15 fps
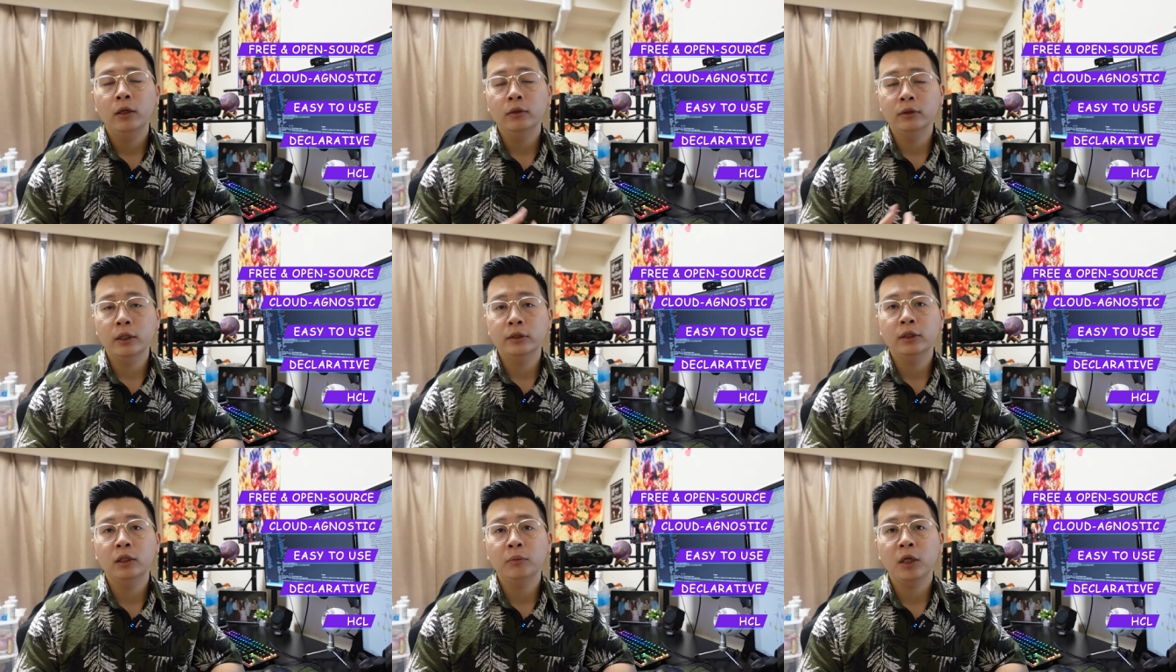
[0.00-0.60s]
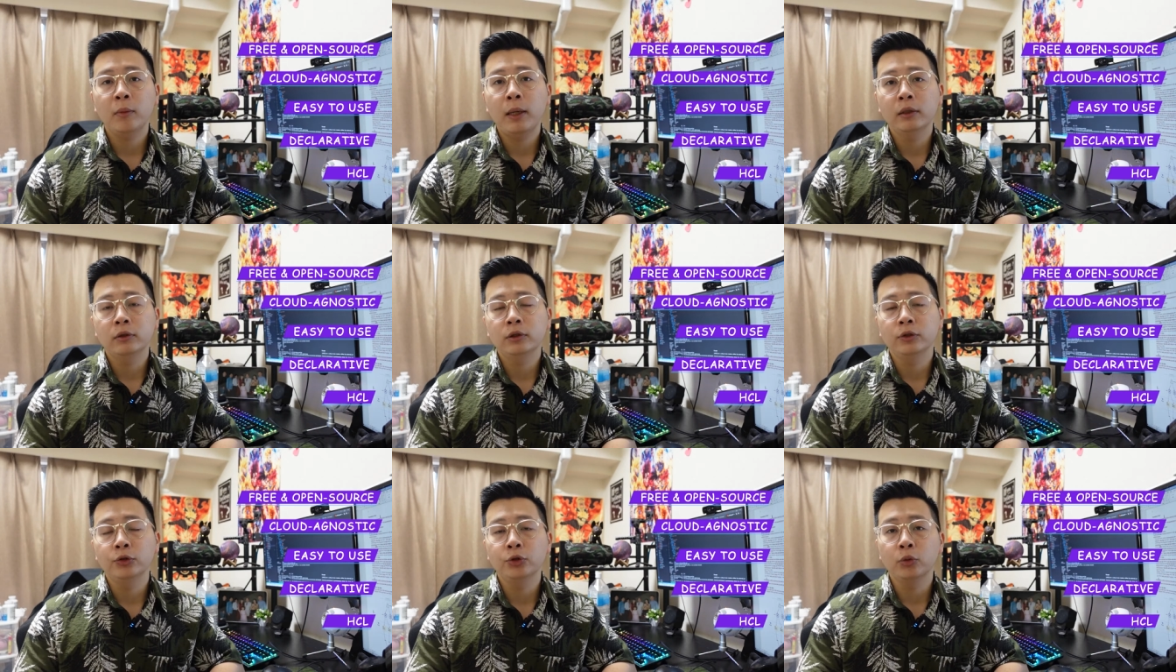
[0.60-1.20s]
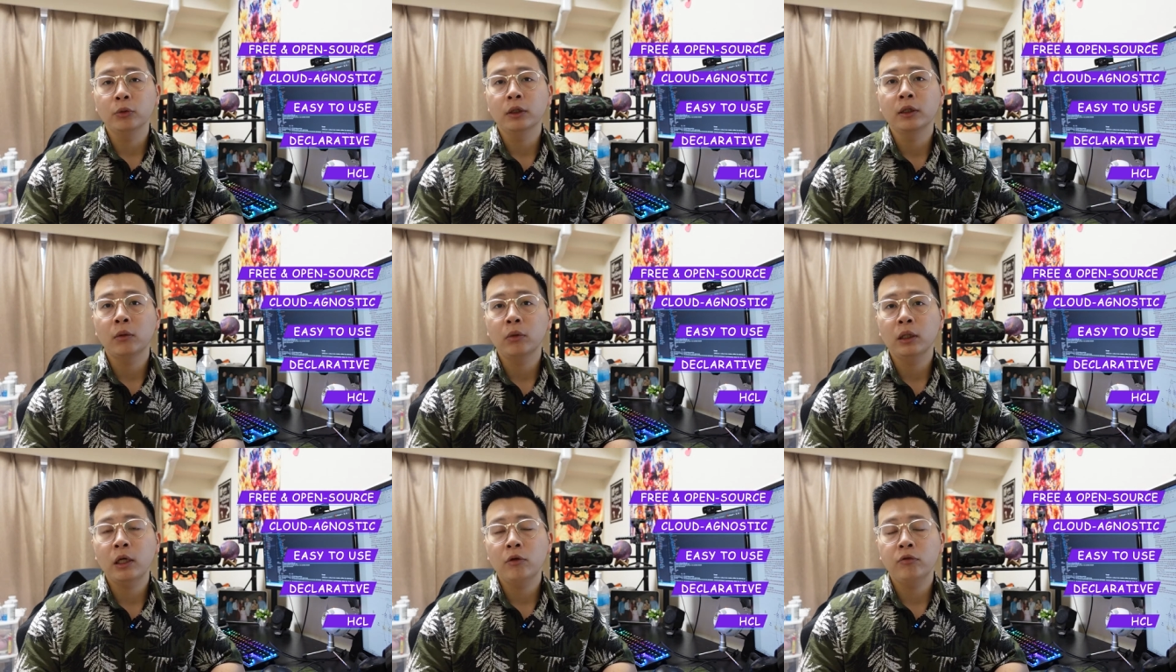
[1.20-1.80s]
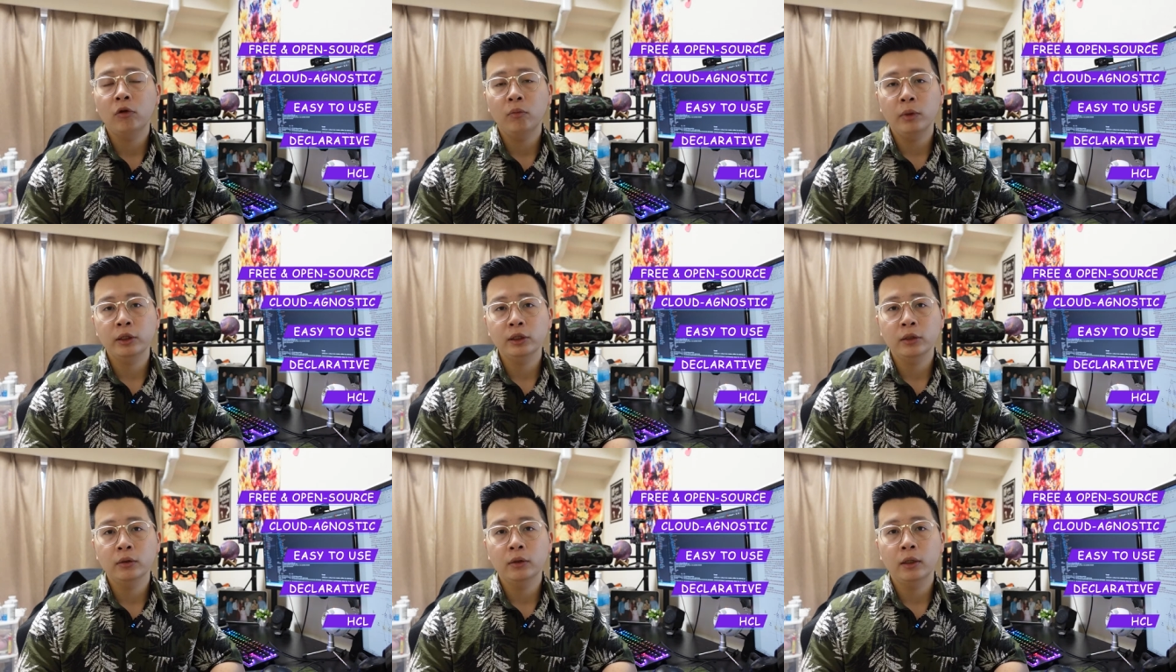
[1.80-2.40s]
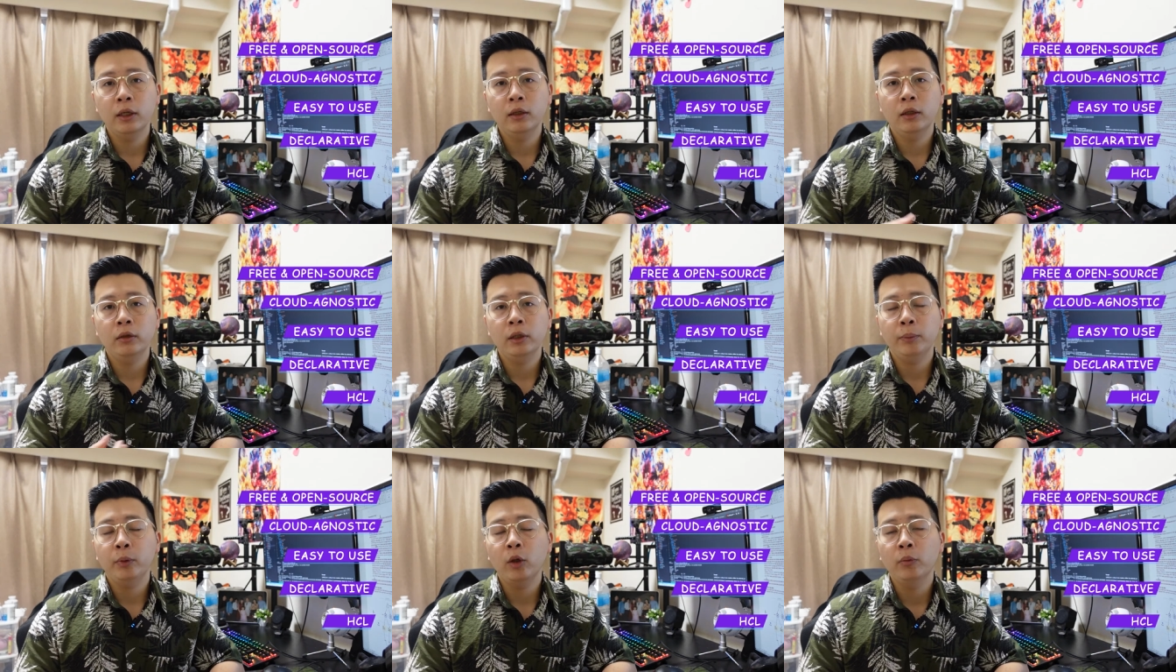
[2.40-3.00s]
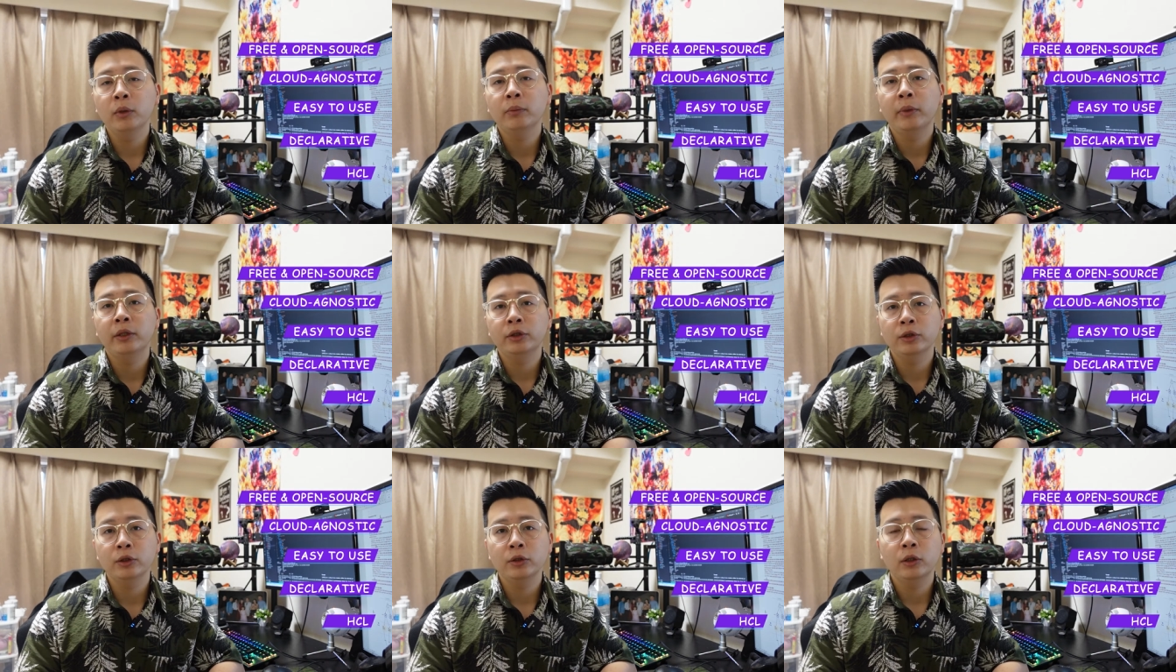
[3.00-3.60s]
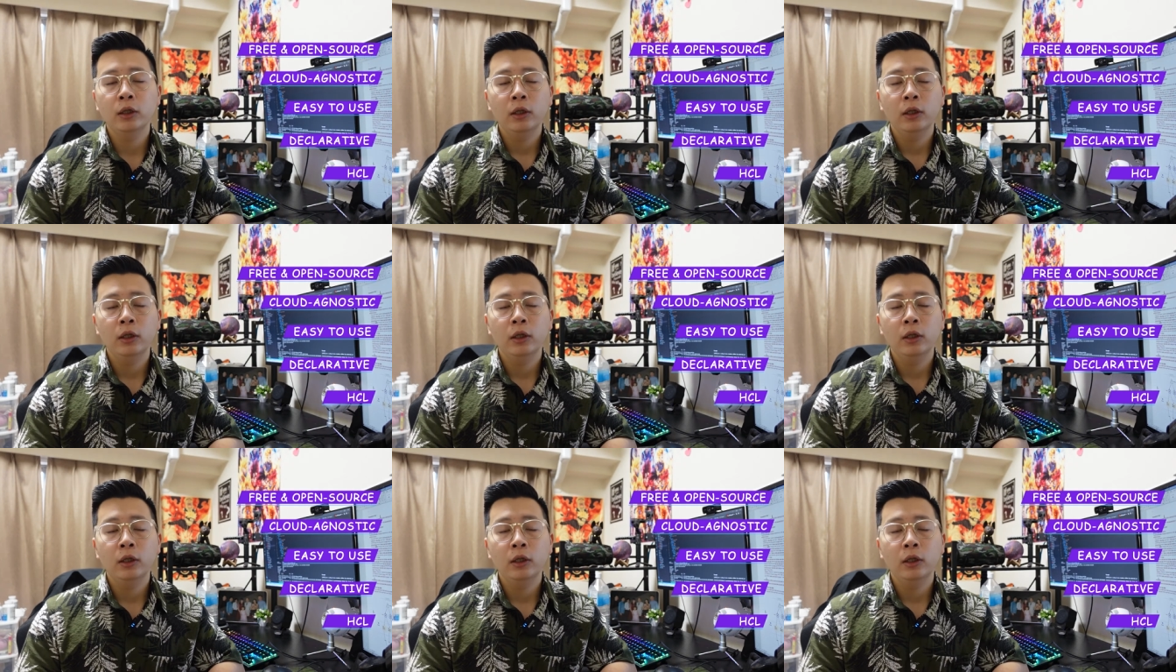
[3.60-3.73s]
JSON mà các bạn sử dụng ở trong Cloud Formation hay là Deployment Manager